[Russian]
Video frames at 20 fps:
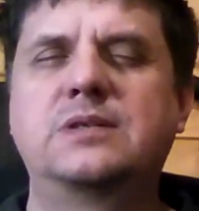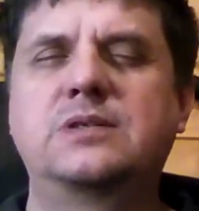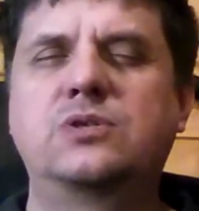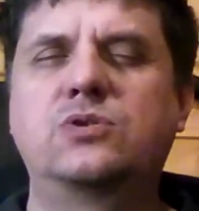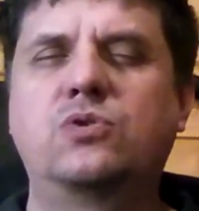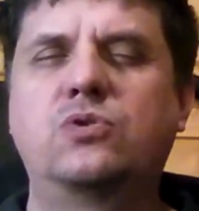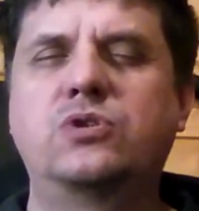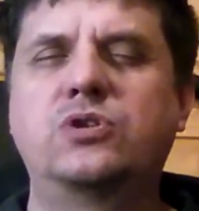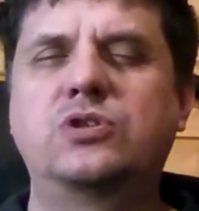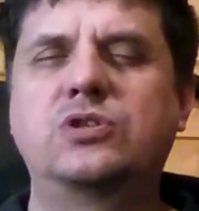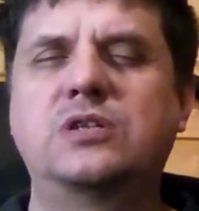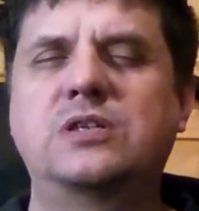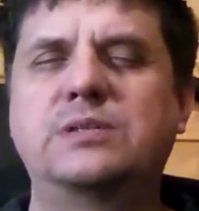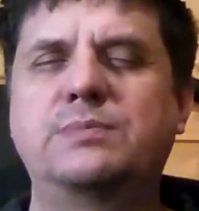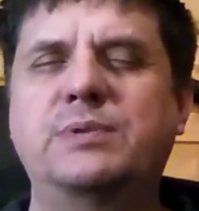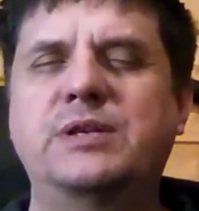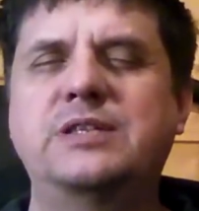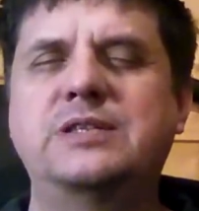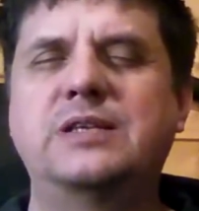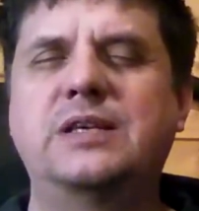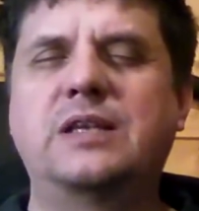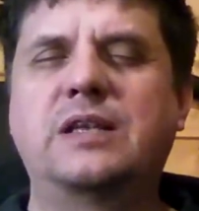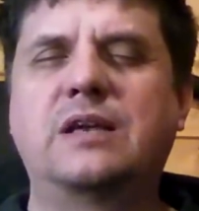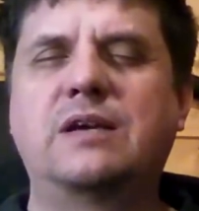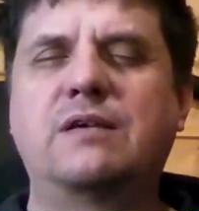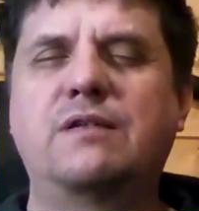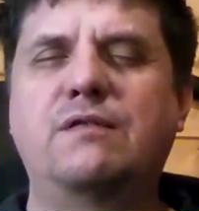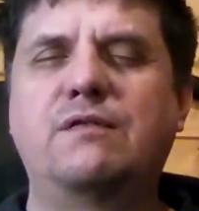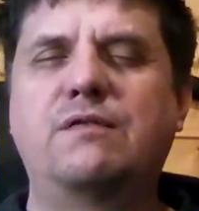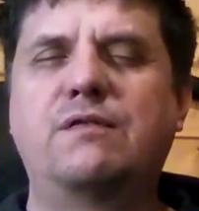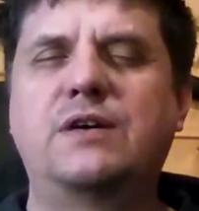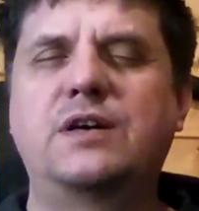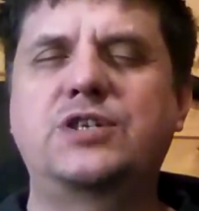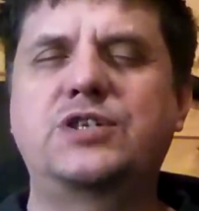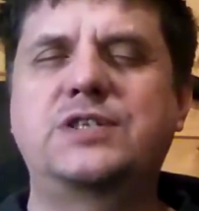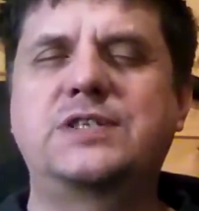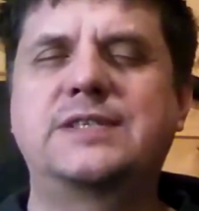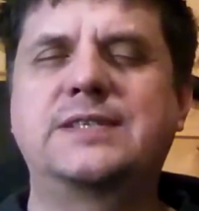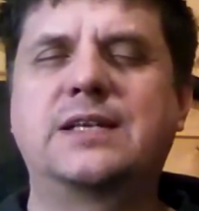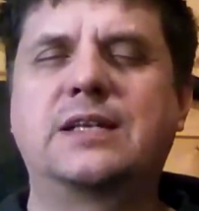Солнечное сплетение,
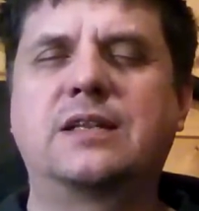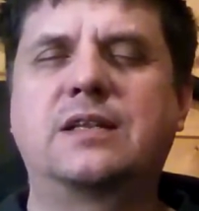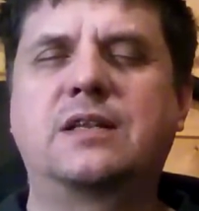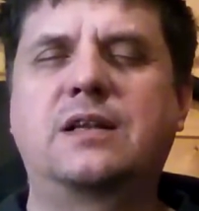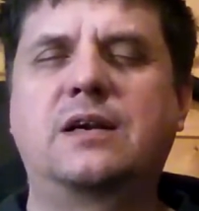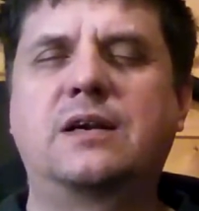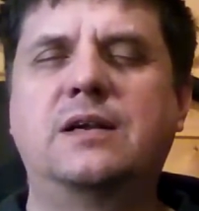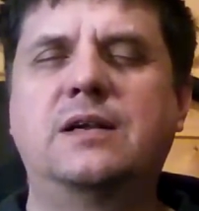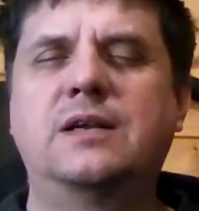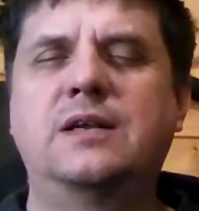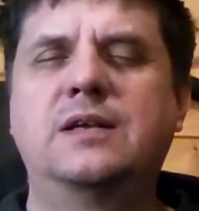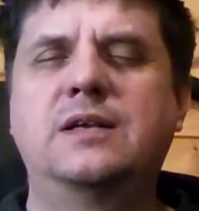ваш центр –